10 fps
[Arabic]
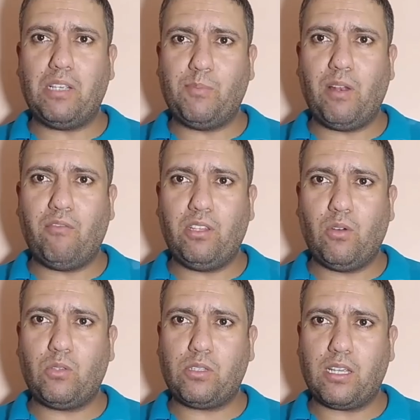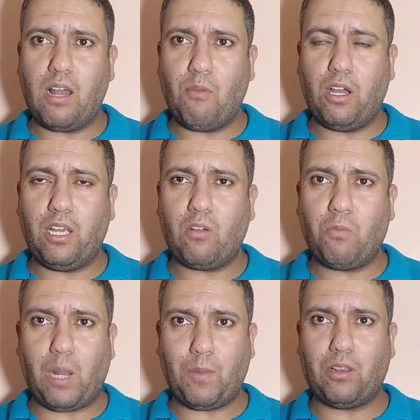مزيد من الفيديوهات والسلام
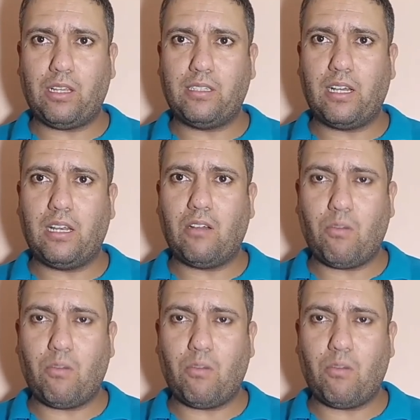عليكم ورحمه الله تعالى